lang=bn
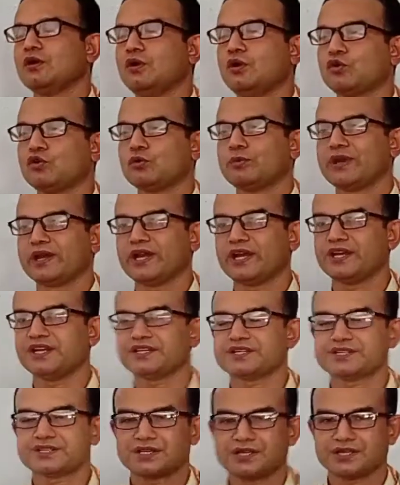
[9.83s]
অটো
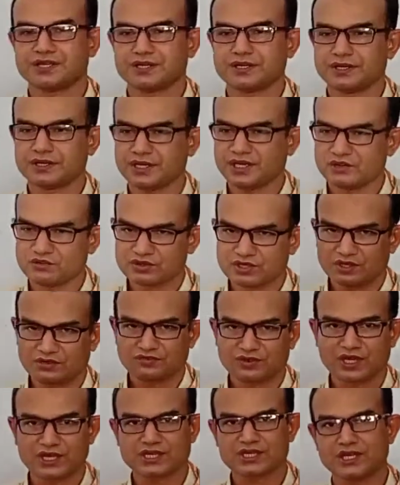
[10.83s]
মেকানিক্সের ইউসেফ
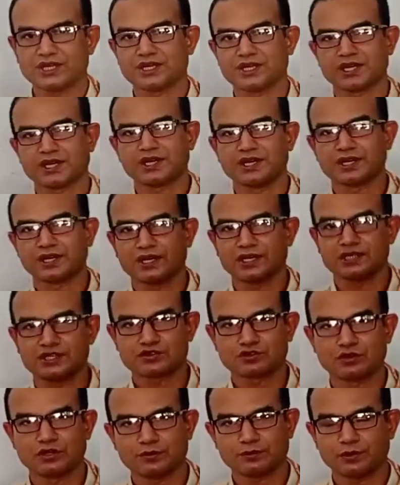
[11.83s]
রাজশাহী টেকনিক্যাল
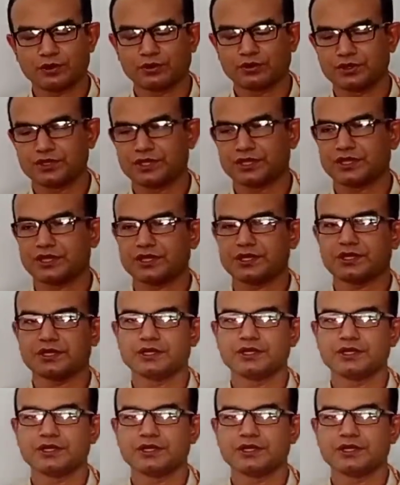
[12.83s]
স্কুলের পক্ষ থেকে